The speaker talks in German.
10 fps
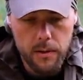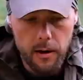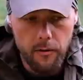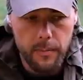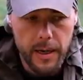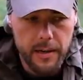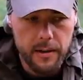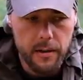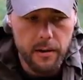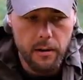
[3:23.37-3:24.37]
auf meinem
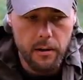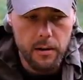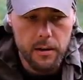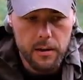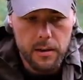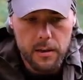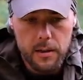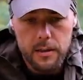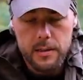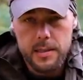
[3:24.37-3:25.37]
Kanal
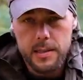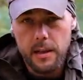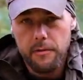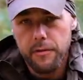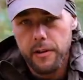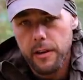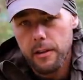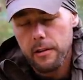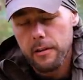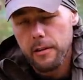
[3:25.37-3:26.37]
sehr viel